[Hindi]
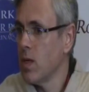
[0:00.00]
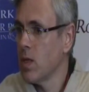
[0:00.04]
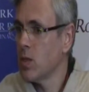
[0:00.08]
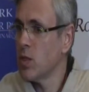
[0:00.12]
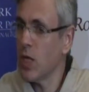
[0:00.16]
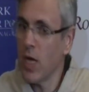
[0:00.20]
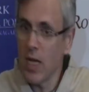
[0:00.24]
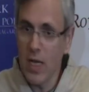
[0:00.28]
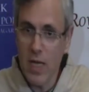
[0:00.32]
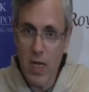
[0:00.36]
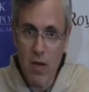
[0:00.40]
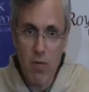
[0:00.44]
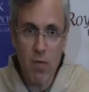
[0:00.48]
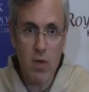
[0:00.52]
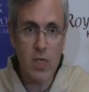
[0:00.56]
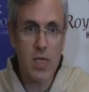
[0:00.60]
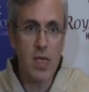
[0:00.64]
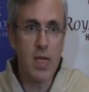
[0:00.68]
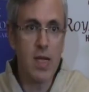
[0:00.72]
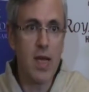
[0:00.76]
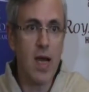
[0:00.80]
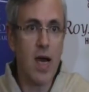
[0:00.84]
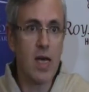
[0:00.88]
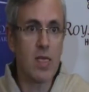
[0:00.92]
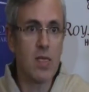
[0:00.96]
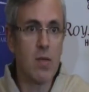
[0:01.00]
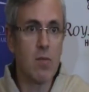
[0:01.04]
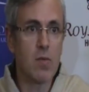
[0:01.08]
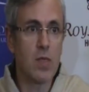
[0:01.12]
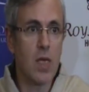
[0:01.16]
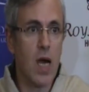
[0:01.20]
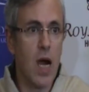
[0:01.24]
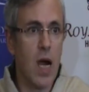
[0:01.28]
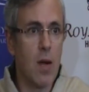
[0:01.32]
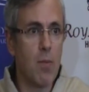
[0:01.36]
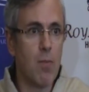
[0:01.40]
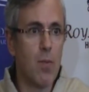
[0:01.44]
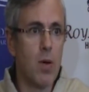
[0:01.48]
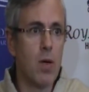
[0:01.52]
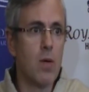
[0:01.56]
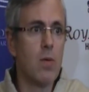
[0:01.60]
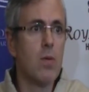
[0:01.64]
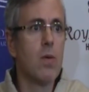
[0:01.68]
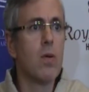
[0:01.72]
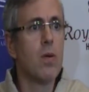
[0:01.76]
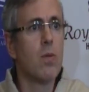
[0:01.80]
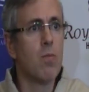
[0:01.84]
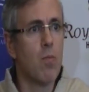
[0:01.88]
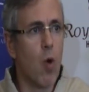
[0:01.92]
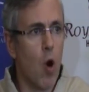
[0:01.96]
चलिए वजीर आजम साहब
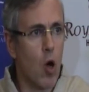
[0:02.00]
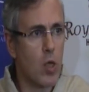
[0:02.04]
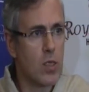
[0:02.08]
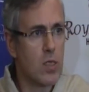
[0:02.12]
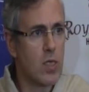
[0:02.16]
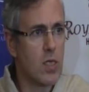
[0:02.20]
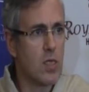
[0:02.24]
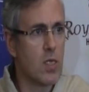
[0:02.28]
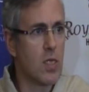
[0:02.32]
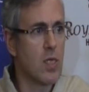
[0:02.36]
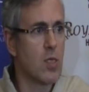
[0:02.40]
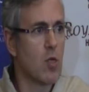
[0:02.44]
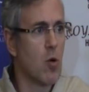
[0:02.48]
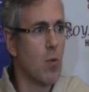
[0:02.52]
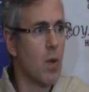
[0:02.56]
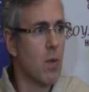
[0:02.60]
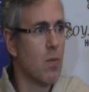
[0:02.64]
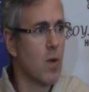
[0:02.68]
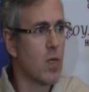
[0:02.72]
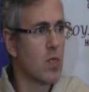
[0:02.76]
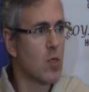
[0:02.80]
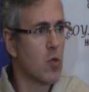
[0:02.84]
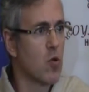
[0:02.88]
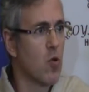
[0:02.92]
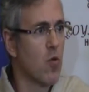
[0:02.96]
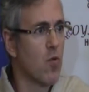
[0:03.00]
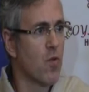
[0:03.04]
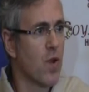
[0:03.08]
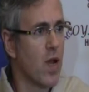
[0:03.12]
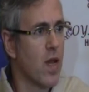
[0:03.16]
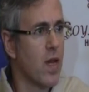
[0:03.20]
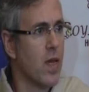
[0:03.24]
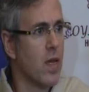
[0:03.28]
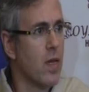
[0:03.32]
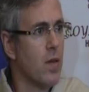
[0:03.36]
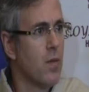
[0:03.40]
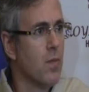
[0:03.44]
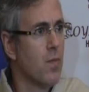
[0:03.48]
बहुत सी चीज़ों में मसरूफ रहे